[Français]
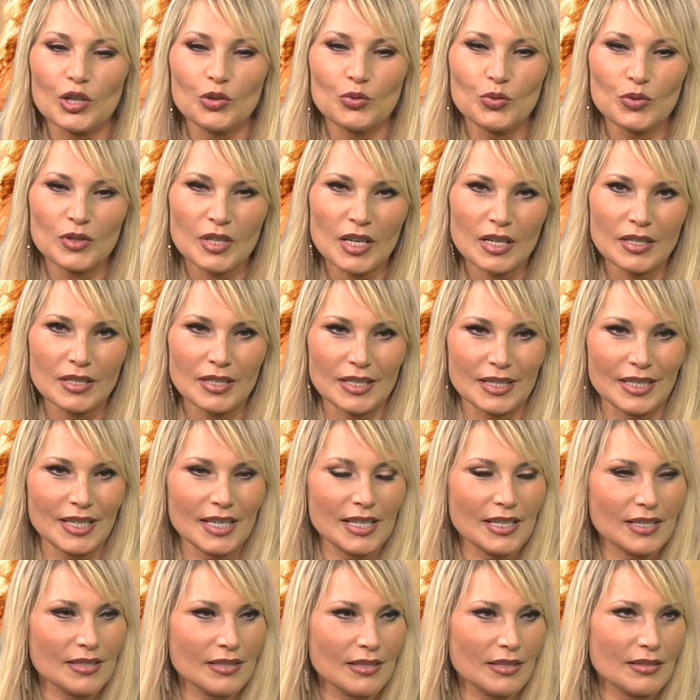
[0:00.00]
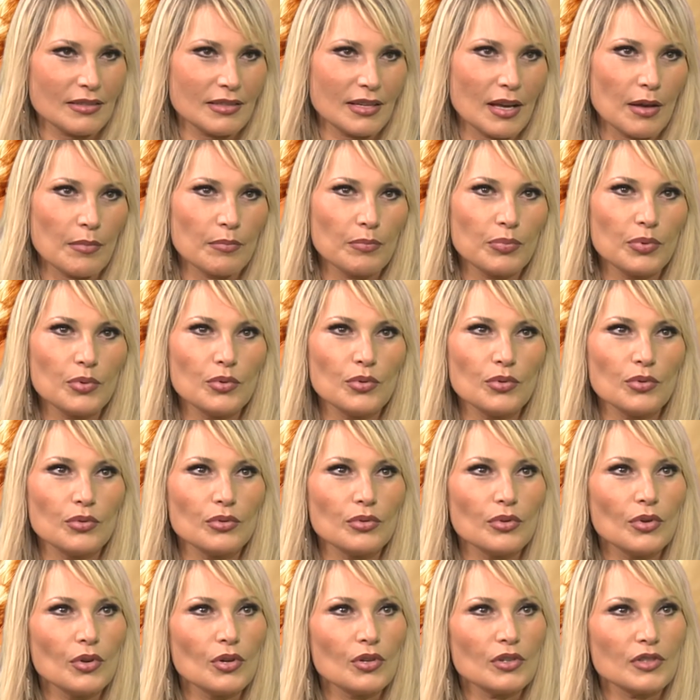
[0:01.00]
et tout ça, c'est un peu
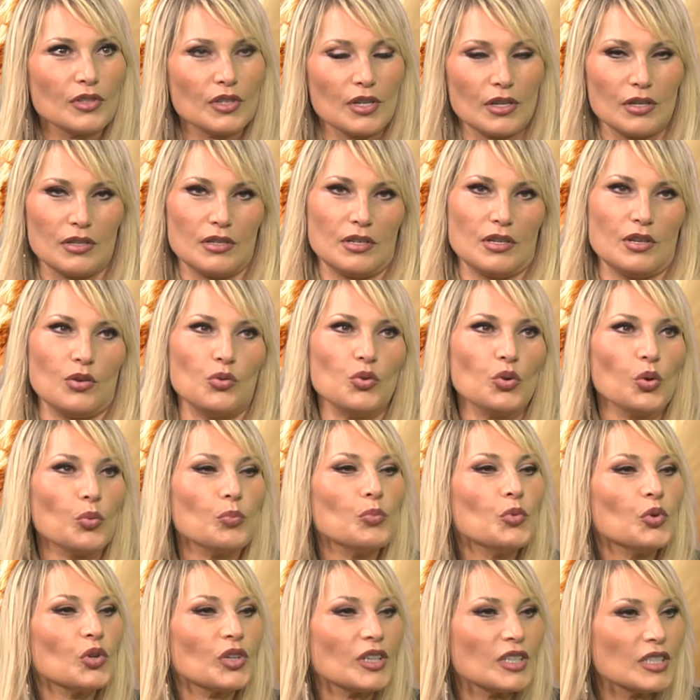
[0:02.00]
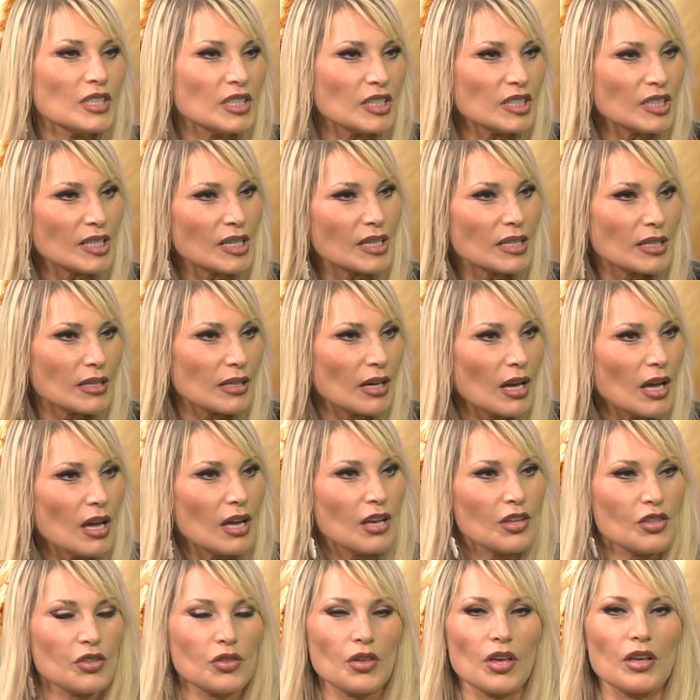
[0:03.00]
c'est humoristique.
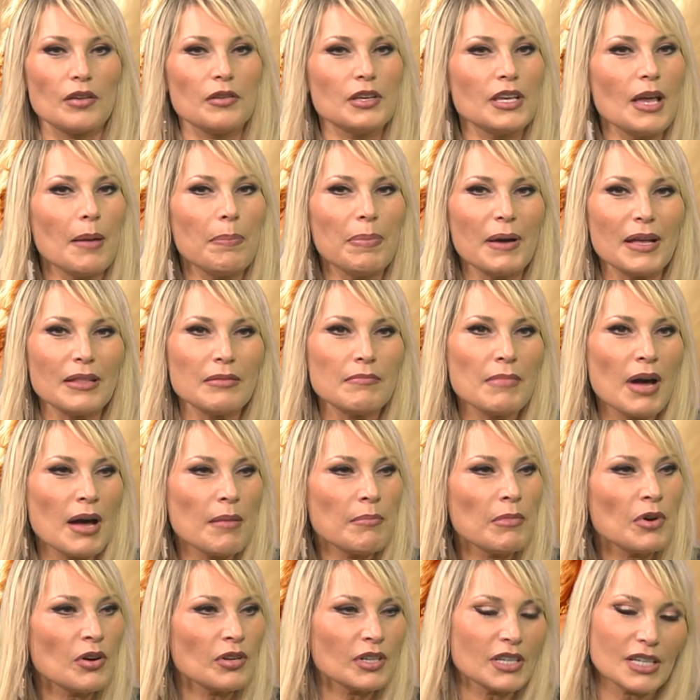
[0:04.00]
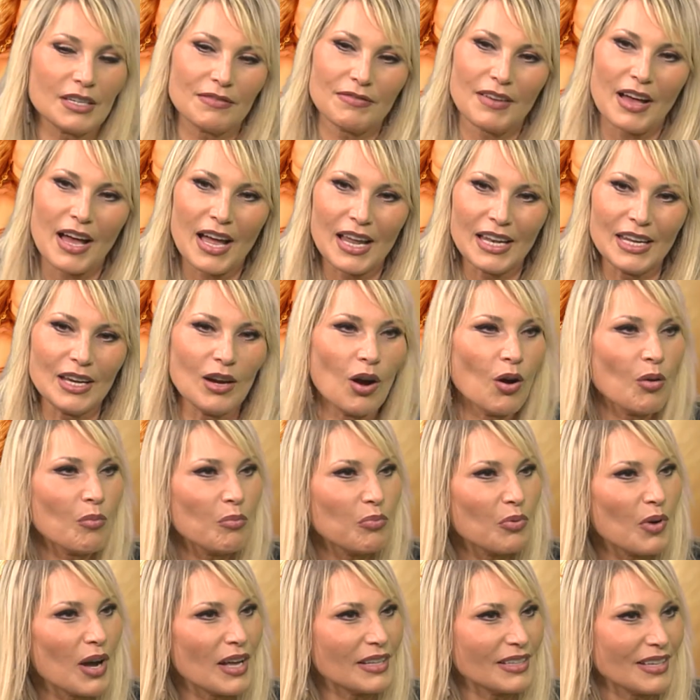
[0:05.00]
Il n'y a pas de maman qui va aller en
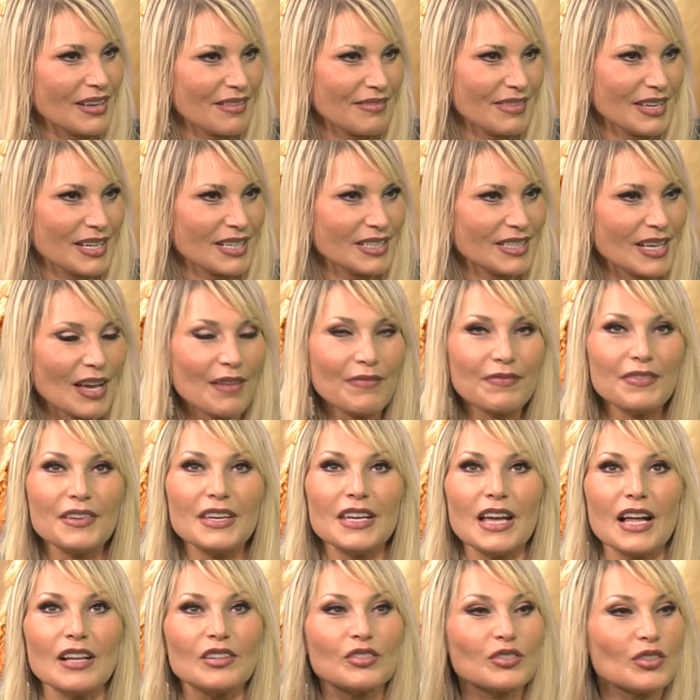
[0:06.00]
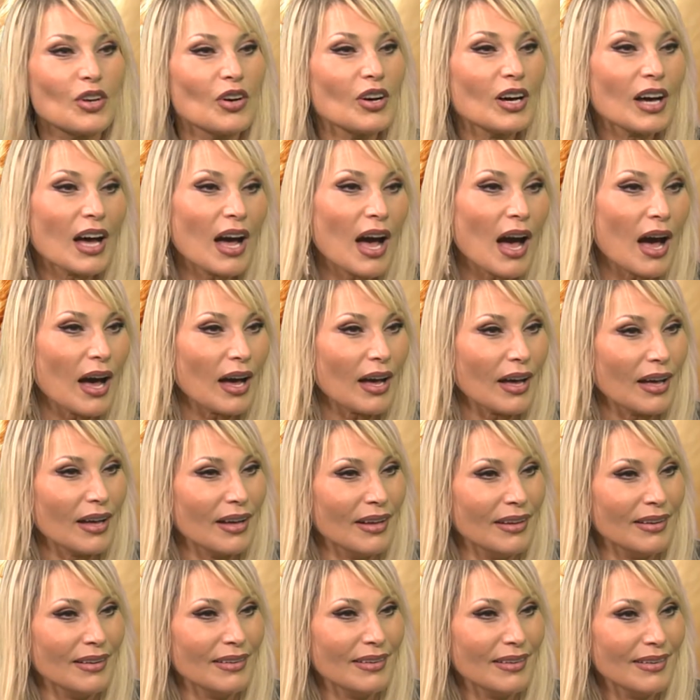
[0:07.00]
boîte avec sa fille, Elle sont
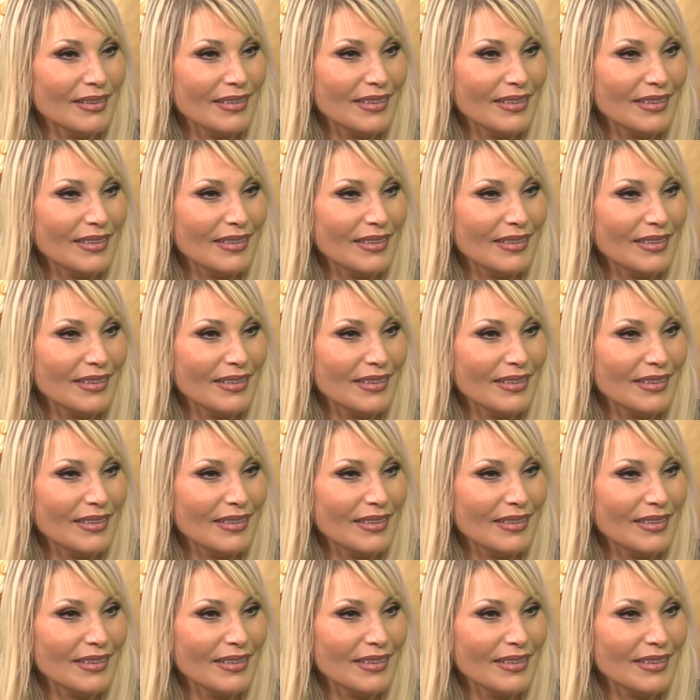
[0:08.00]
rares. Hein.